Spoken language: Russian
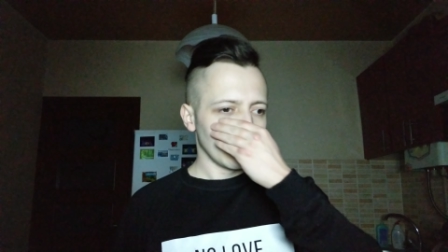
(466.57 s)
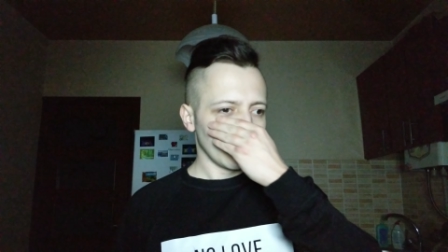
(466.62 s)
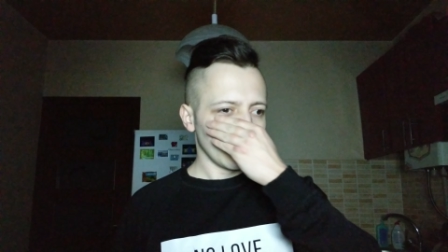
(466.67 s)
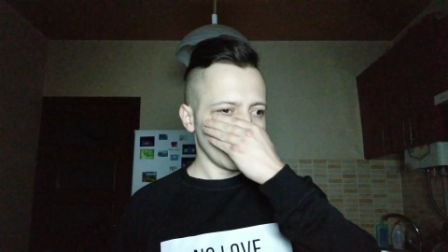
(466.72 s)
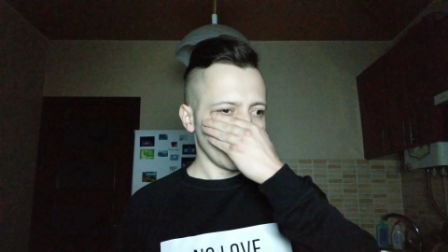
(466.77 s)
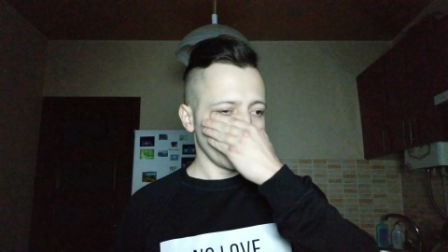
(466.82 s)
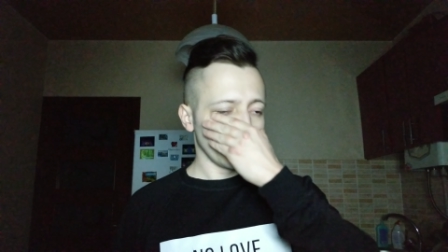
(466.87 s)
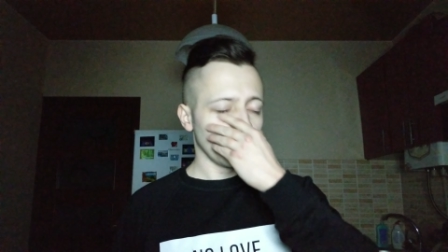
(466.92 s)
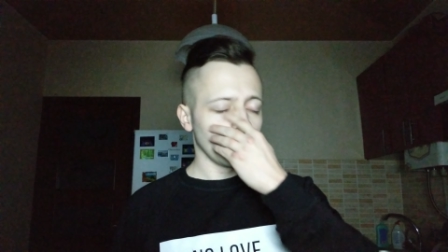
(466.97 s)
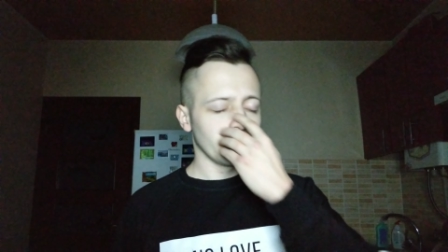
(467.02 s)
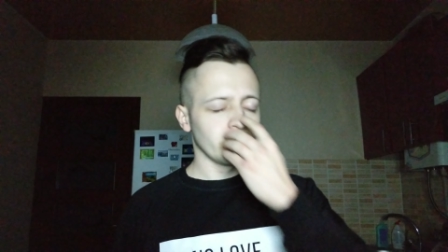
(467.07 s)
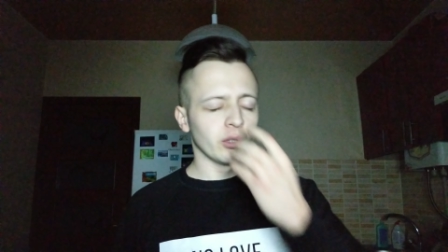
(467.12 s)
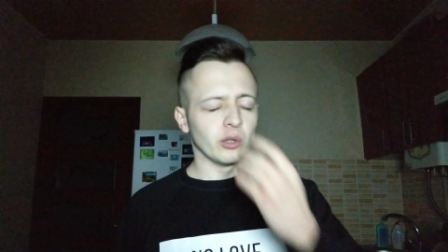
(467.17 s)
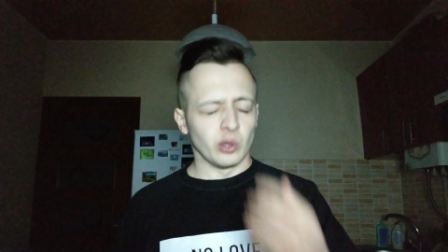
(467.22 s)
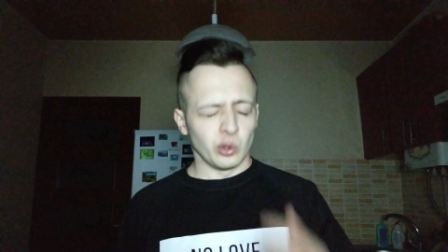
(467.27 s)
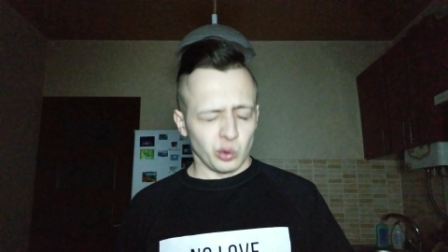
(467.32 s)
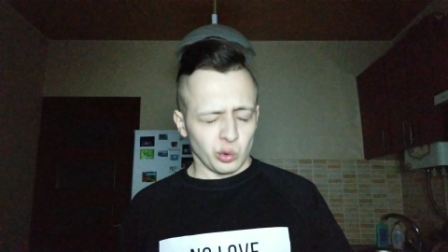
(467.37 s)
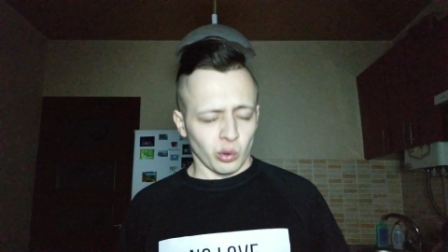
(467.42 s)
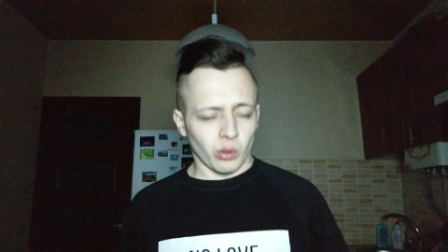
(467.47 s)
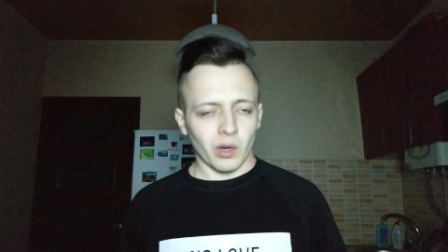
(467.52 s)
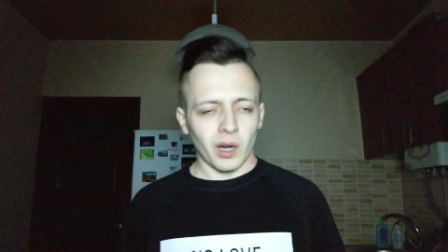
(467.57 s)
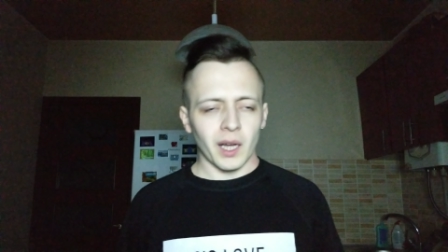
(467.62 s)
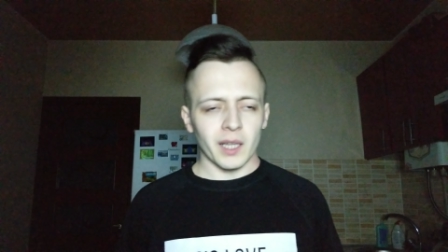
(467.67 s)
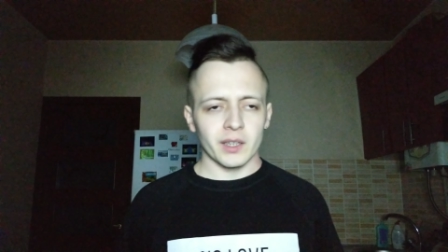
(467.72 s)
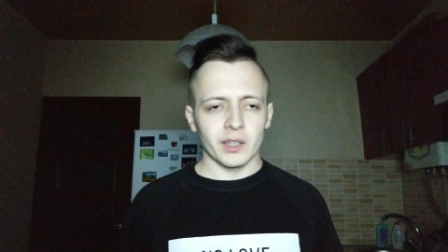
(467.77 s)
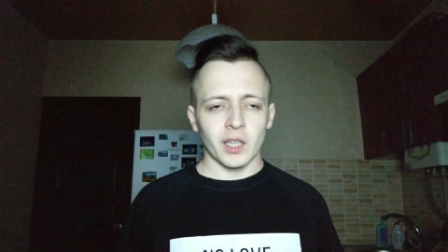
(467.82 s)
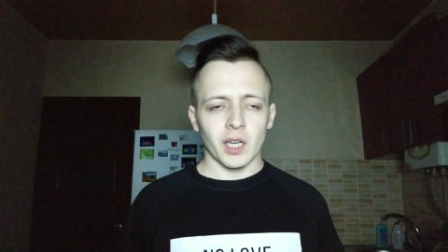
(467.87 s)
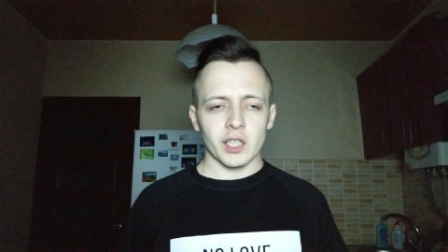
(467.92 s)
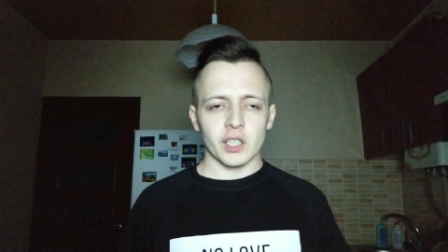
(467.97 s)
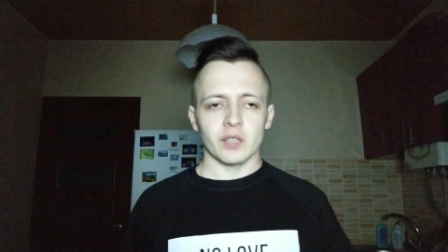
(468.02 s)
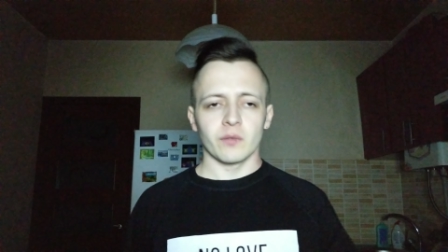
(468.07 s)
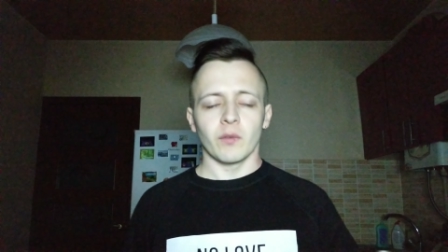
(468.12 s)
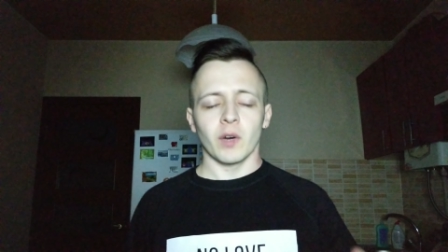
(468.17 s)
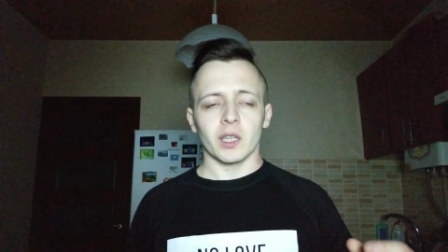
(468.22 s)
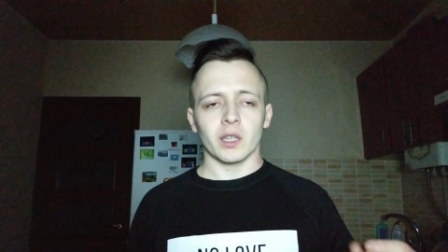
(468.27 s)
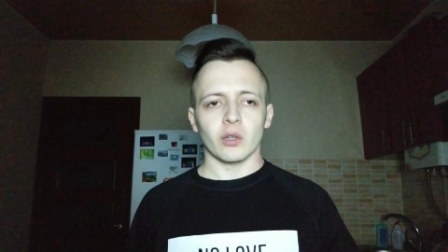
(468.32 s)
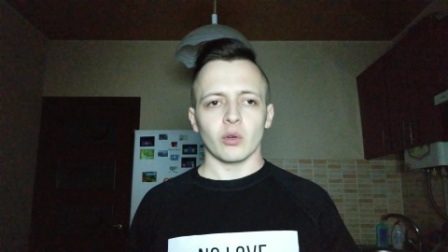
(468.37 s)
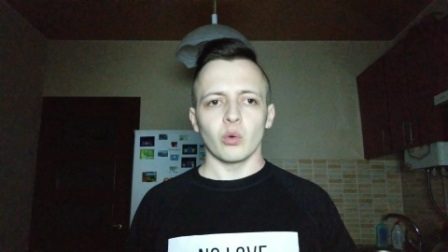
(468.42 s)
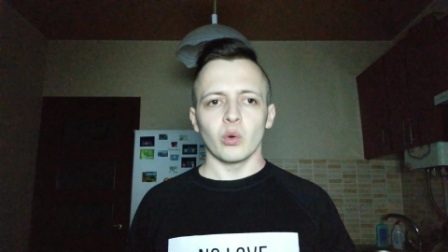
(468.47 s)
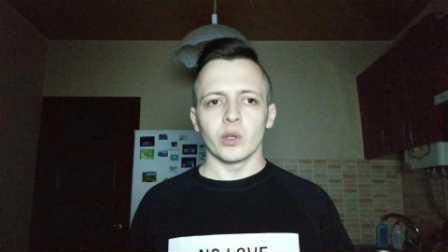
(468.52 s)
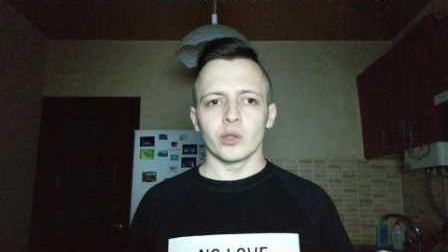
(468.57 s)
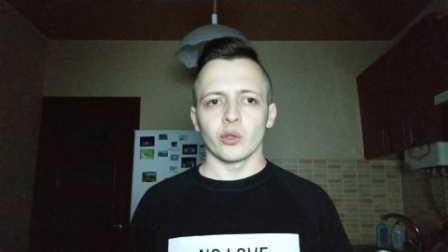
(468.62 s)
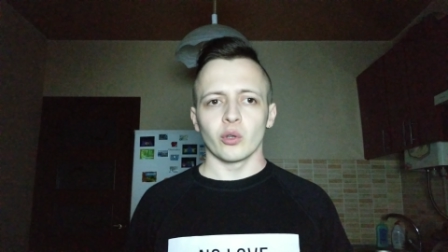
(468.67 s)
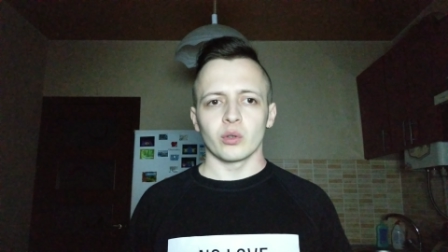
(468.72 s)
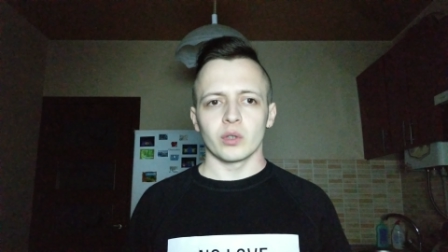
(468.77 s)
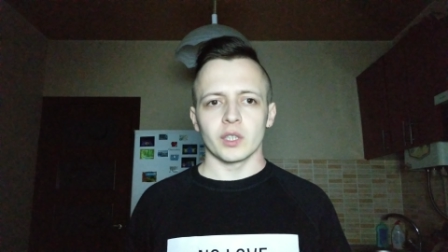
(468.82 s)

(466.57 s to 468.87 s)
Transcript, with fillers: э, ну, рад даже вот такой, ну,